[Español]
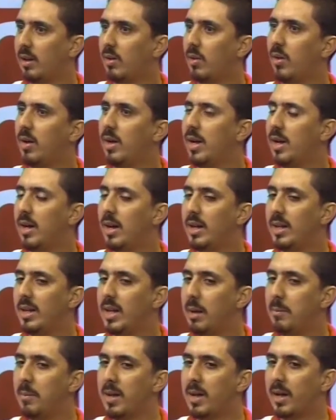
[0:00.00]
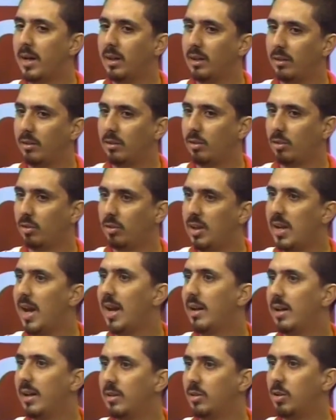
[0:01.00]
cuál es la dinámica
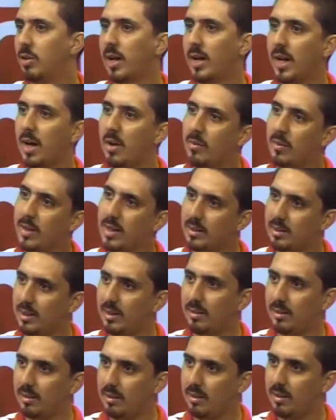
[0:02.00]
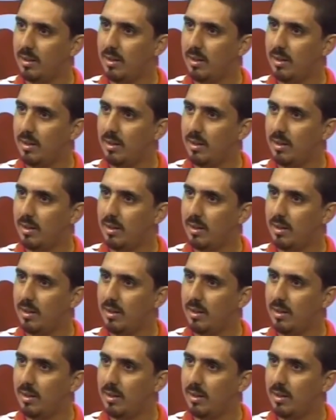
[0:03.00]
social dentro de cada una de estas